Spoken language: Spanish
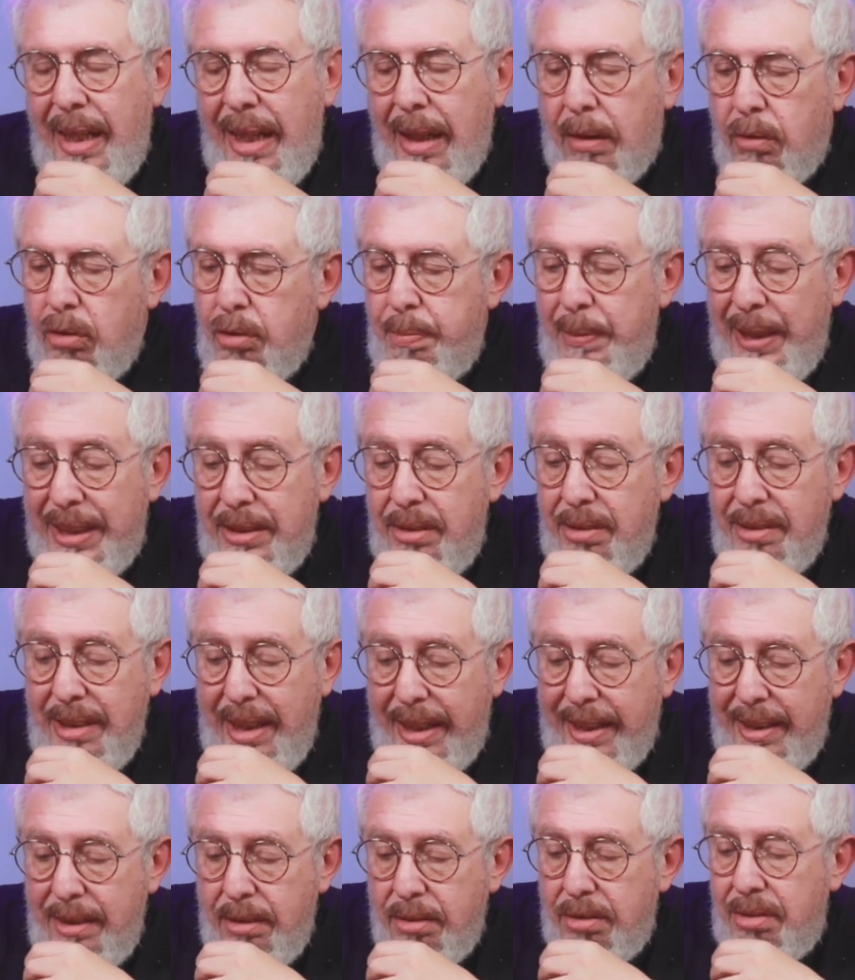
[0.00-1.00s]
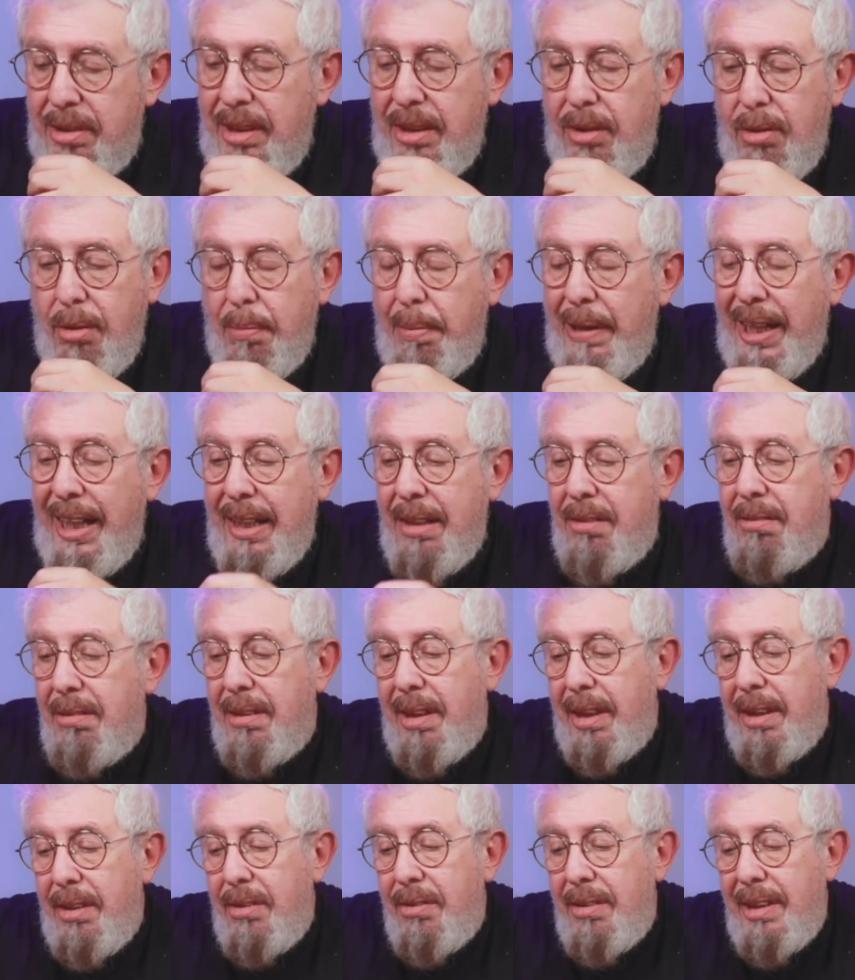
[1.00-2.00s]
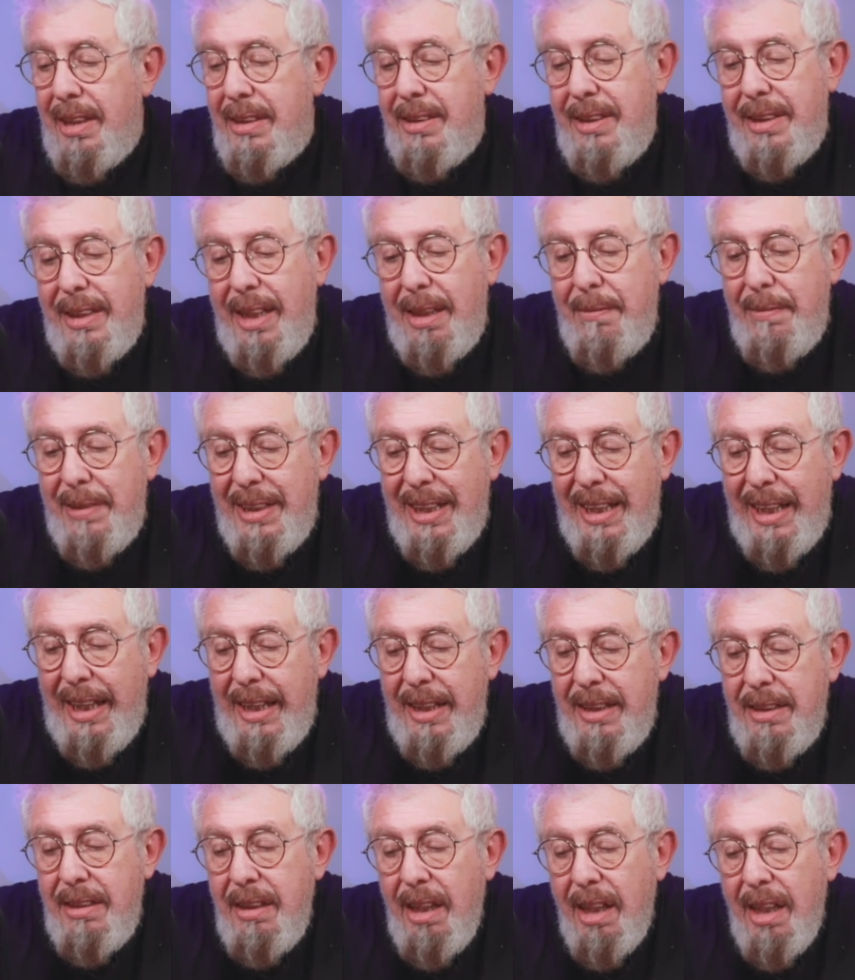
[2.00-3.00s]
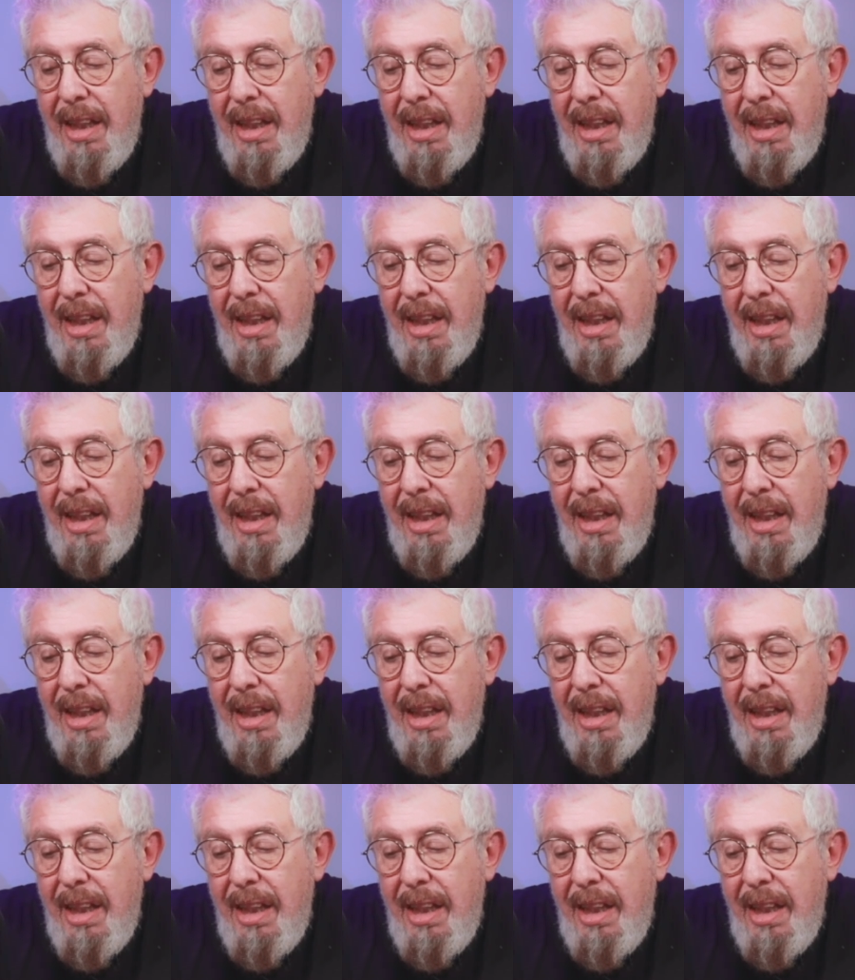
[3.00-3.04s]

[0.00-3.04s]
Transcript: conspiración del genocidio blanco del neonazi David Lane,